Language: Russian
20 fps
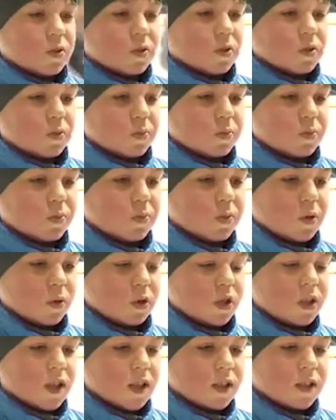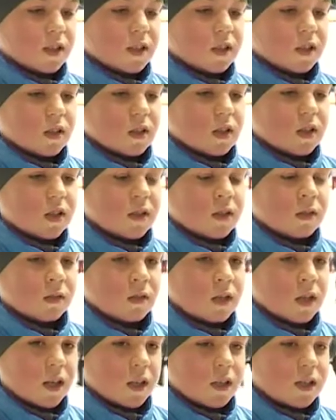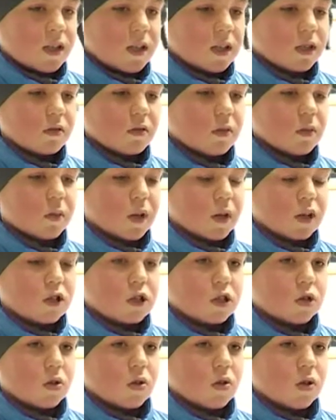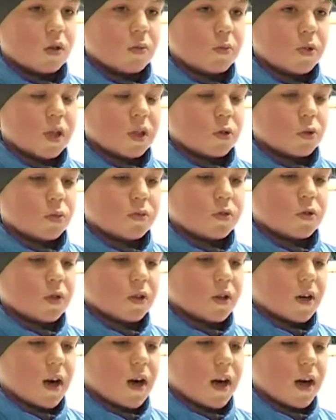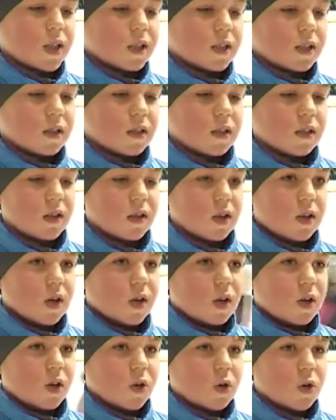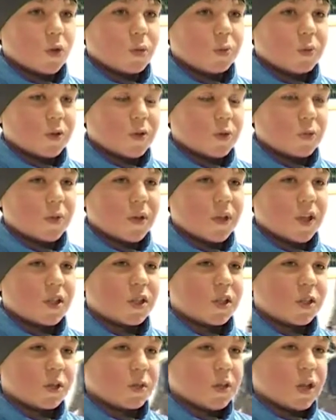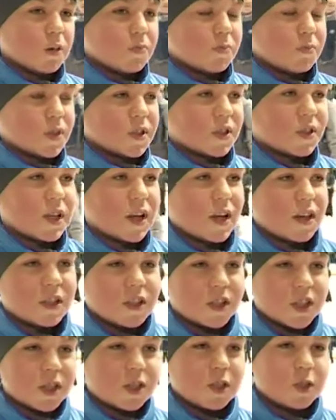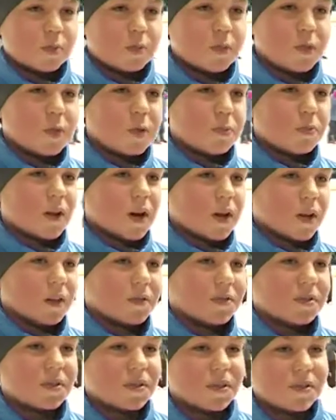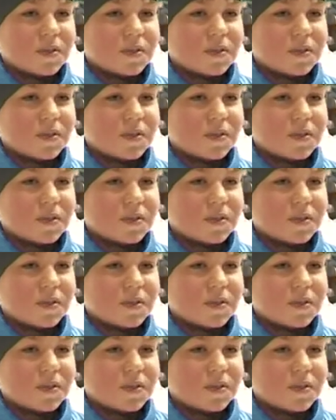он получается красивый, большой, мне тут все нравится. Лед безупречный, я бы поставил 6 из 5 баллов.